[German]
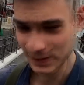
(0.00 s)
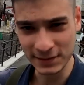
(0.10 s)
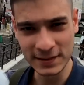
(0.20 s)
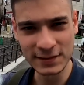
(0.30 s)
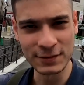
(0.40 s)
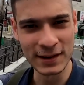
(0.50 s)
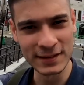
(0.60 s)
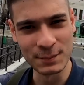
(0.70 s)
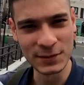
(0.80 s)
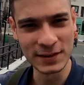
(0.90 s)
Das ist jetzt
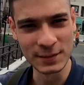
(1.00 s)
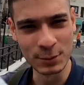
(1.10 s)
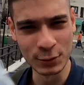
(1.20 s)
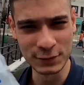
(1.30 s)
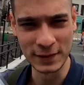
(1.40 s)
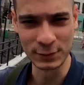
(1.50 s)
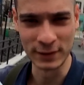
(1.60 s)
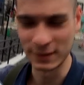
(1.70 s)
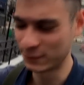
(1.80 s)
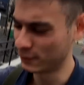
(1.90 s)
quasi ein bisschen die
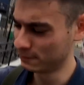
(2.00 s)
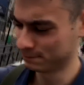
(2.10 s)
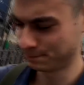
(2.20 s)
Brotversion davon.